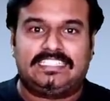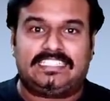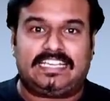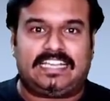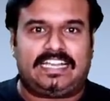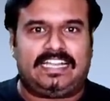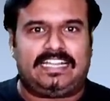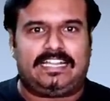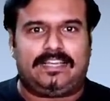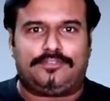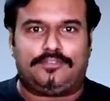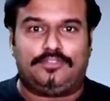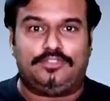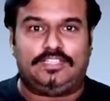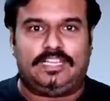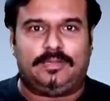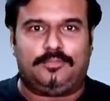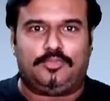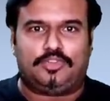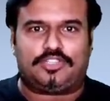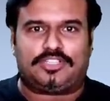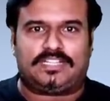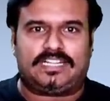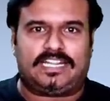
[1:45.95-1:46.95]
செகண்ட் ஆஃப் கொஞ்சம்
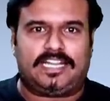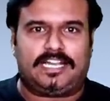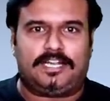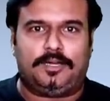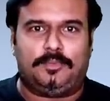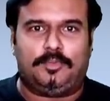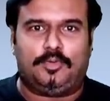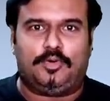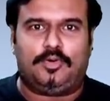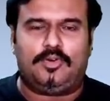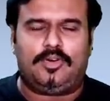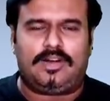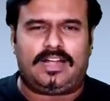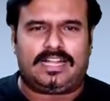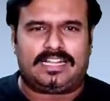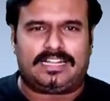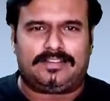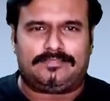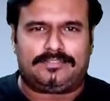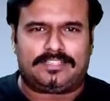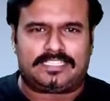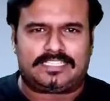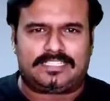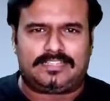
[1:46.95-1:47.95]
எமோஷனலாக போகும்
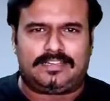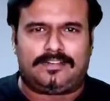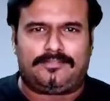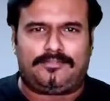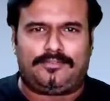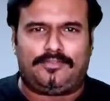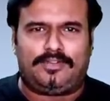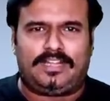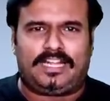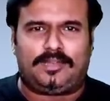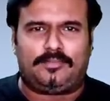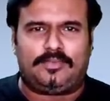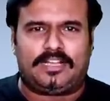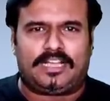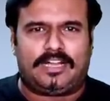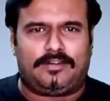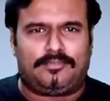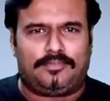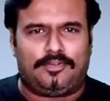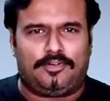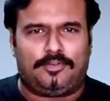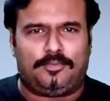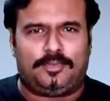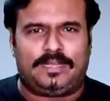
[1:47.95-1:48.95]
ஆனால் ஃபஸ்ட் ஆஃப் ஃபுல்லாக நமக்கு
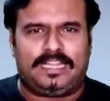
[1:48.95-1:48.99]
அவ்வளோ